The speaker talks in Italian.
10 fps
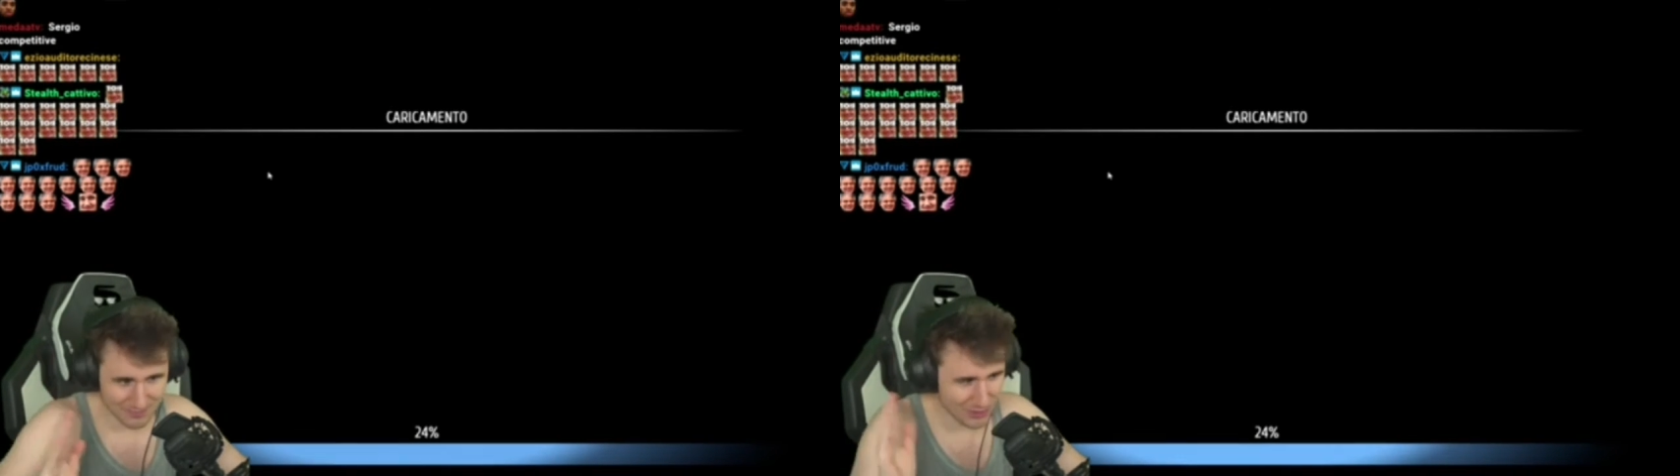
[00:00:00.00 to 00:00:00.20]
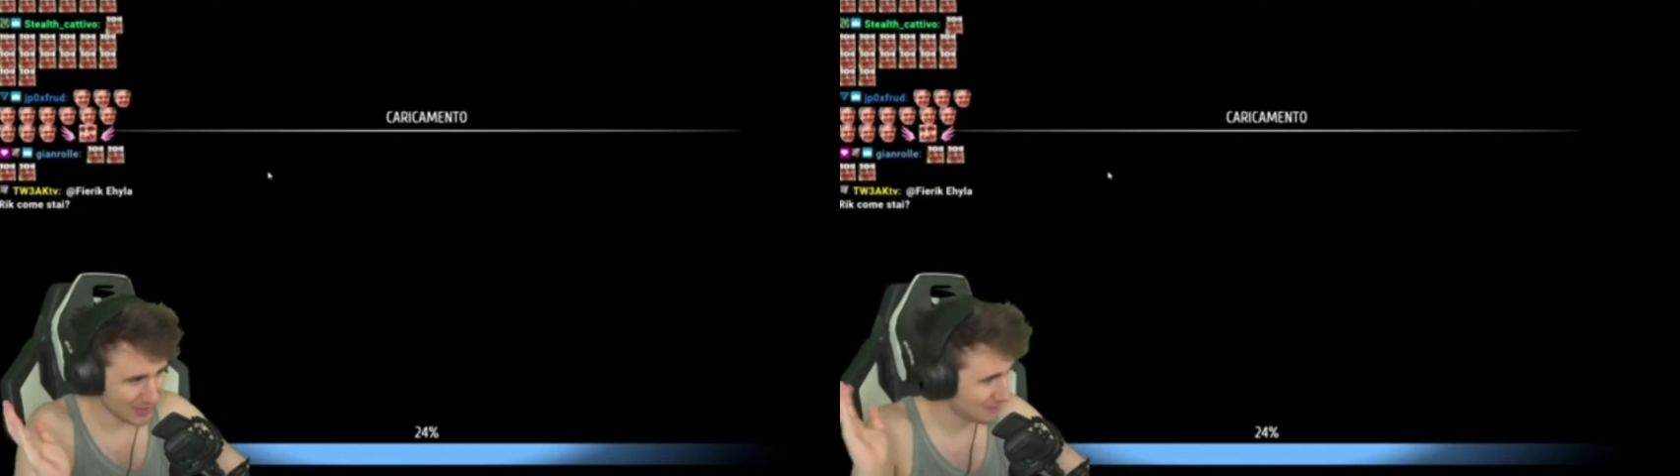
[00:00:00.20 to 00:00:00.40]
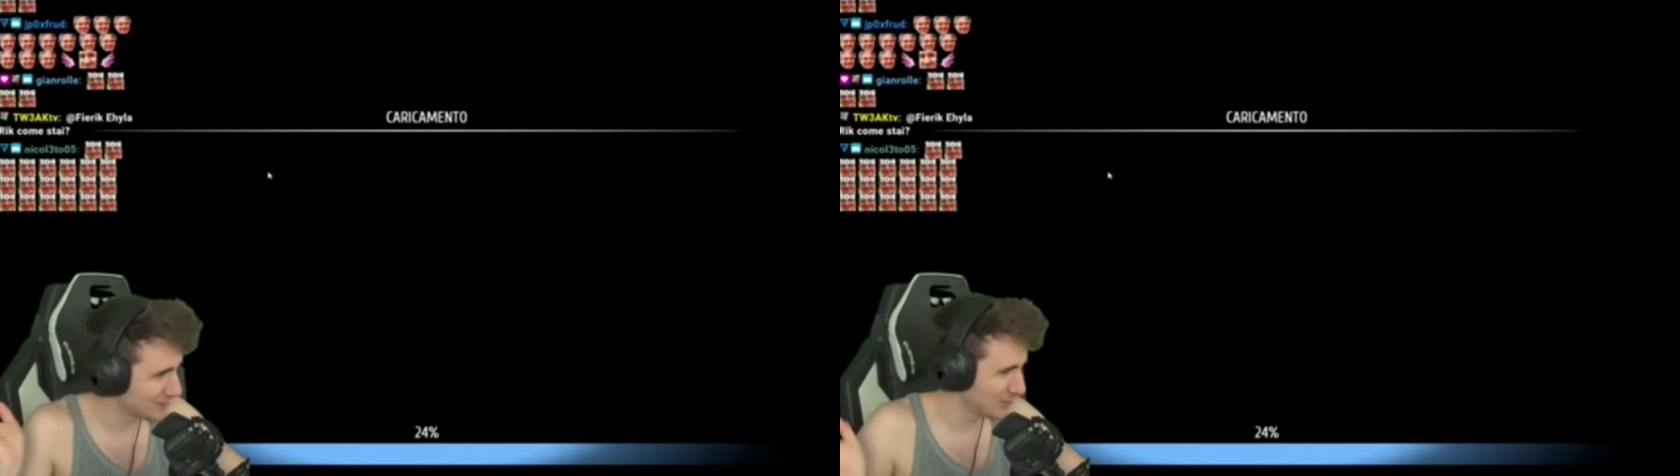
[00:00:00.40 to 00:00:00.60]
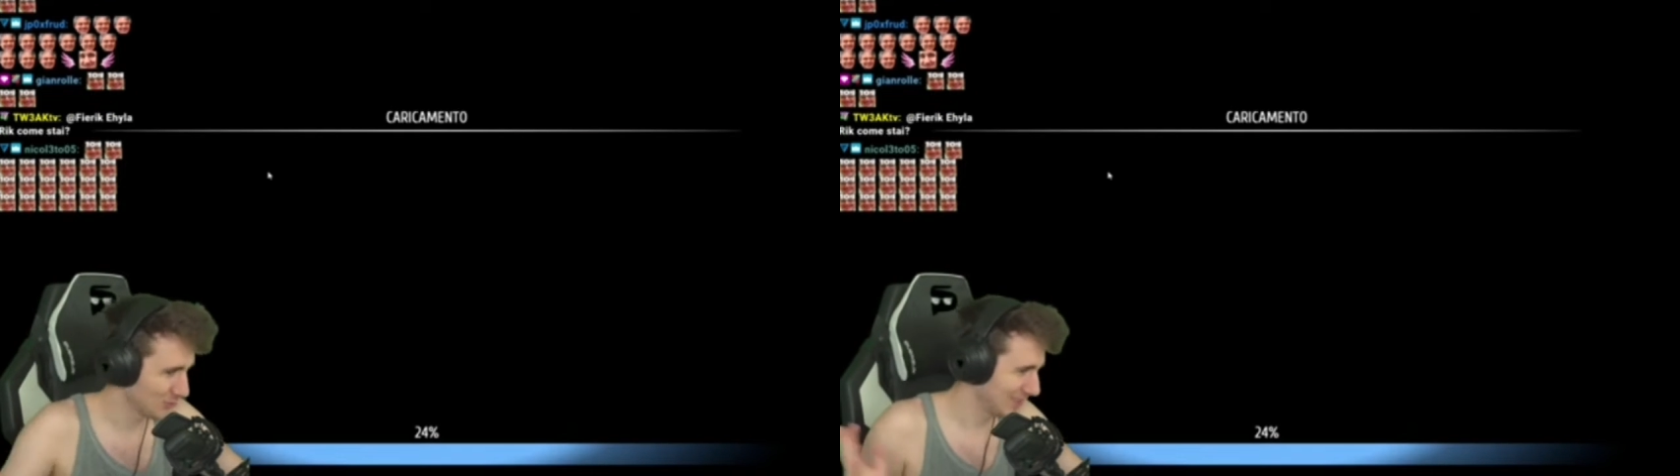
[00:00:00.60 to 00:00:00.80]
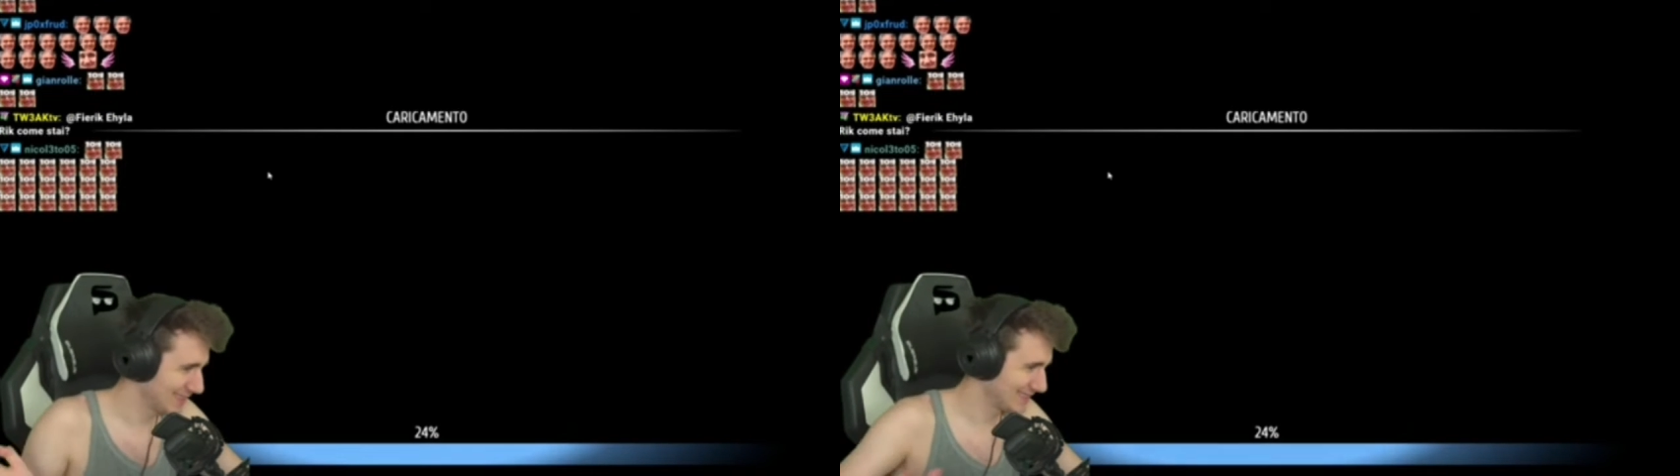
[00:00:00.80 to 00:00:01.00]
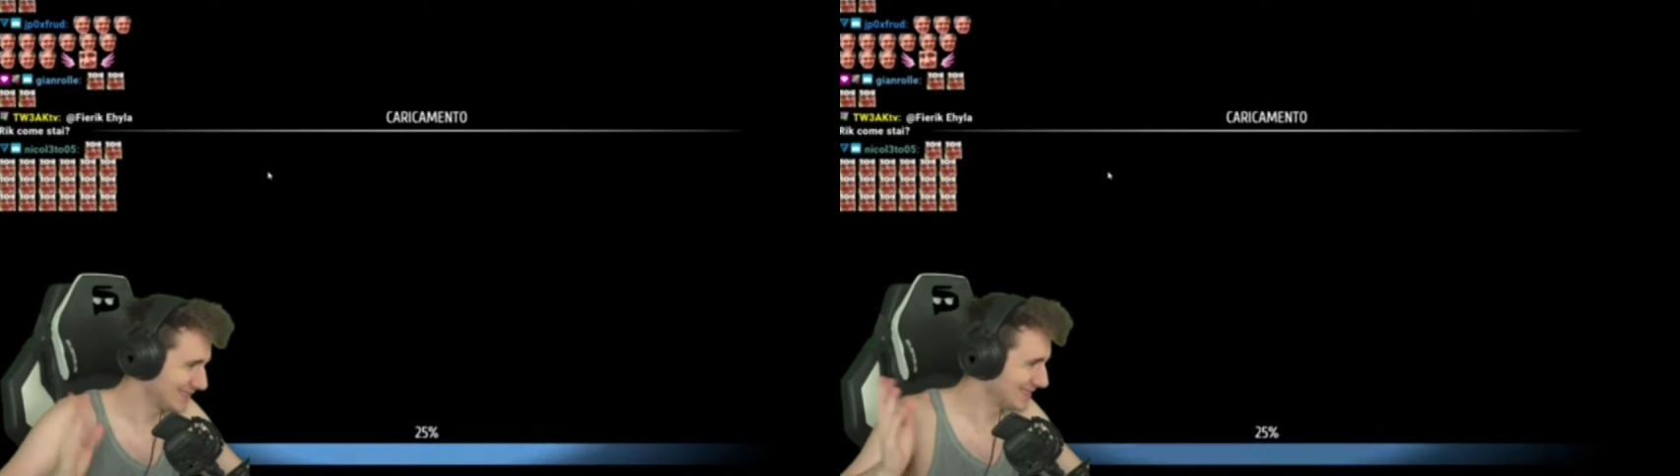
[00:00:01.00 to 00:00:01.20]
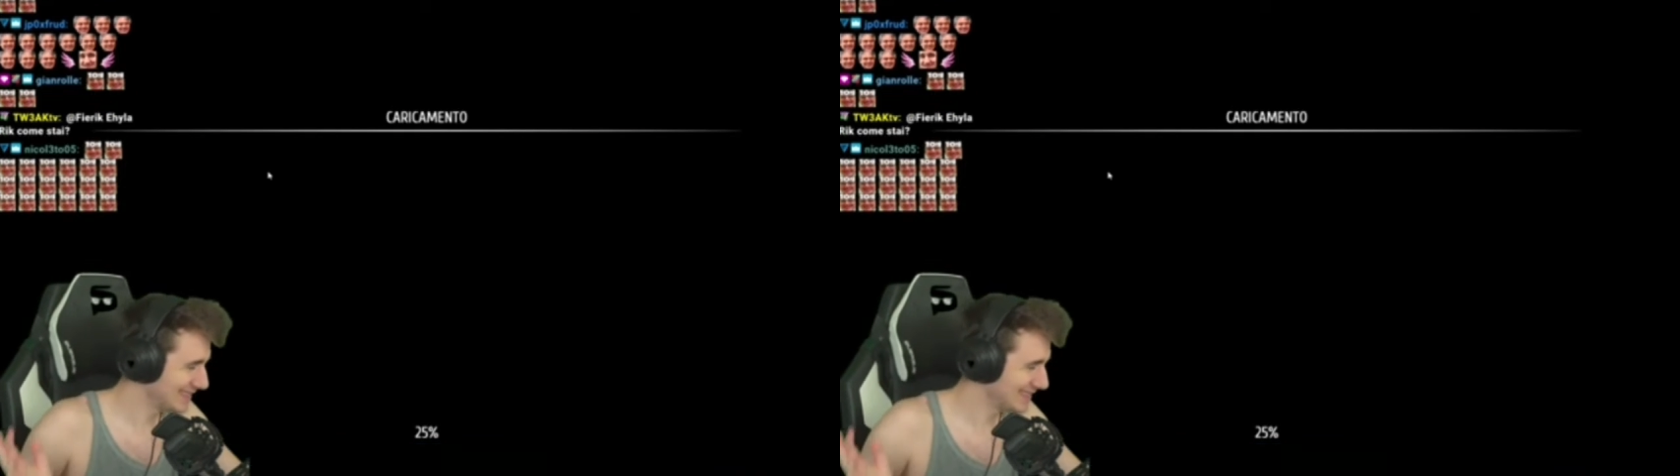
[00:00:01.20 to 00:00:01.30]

Cioè, capito, eh?